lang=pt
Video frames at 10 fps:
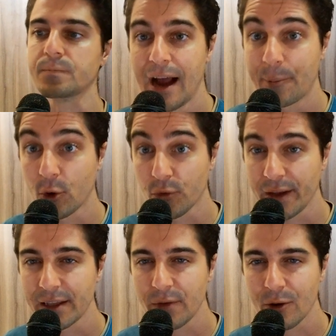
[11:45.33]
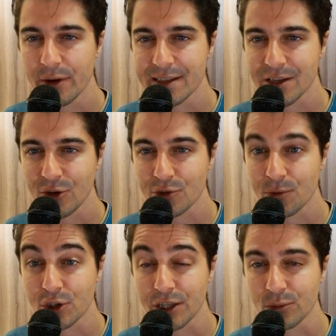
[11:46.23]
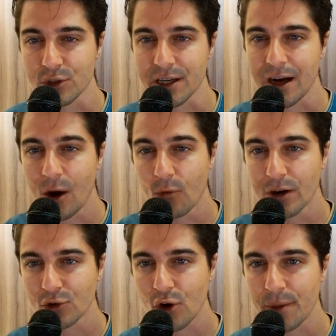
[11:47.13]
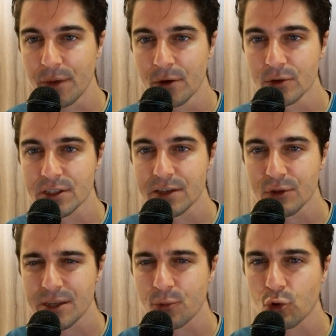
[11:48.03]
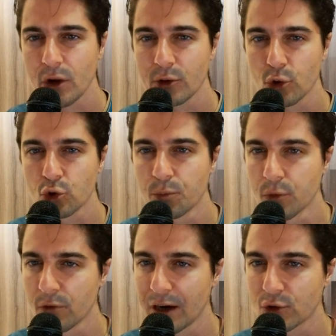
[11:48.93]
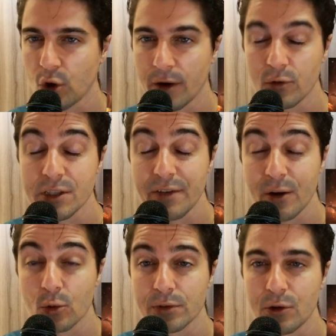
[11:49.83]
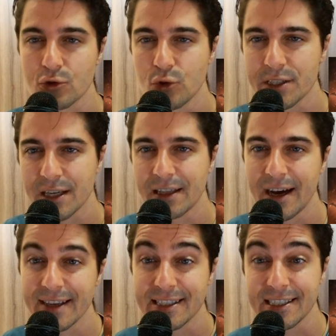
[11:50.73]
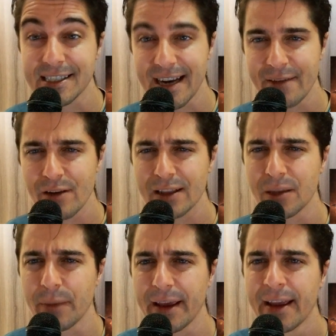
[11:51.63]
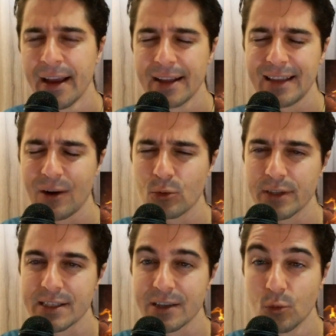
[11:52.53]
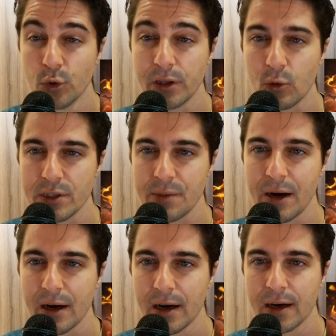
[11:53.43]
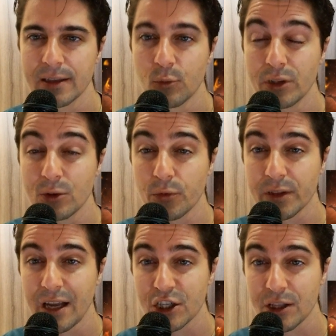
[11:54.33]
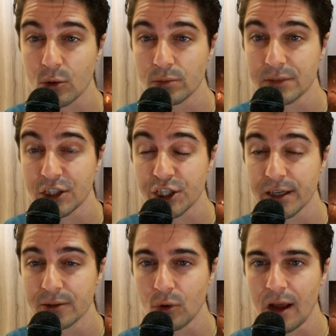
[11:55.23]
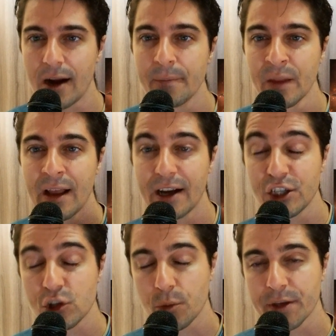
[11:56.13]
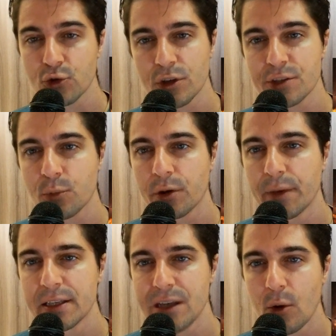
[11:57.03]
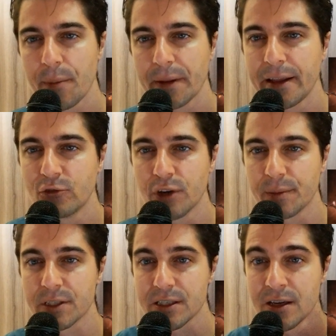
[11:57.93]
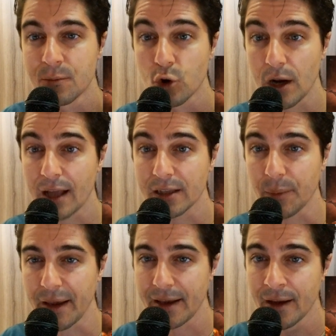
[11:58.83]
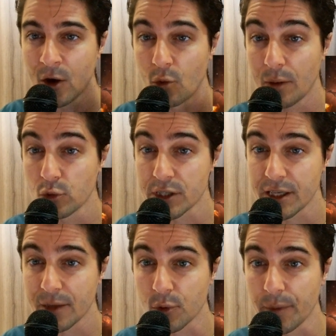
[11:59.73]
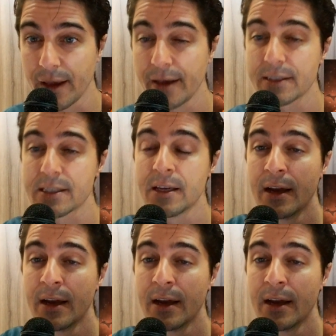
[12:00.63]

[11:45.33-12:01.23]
Aproveita e vai conhecer nosso projeto musical, Vartroy Music. Se você procurar no YouTube por Vartroy, você vai encontrar os dois canais. Se inscreve lá também. Tá acontecendo muita coisa bacana, muita novidade tá, tá chegando lá. A gente começou a disponibilizar o EP Day Dreams por lá também, uma musiquinha por mês.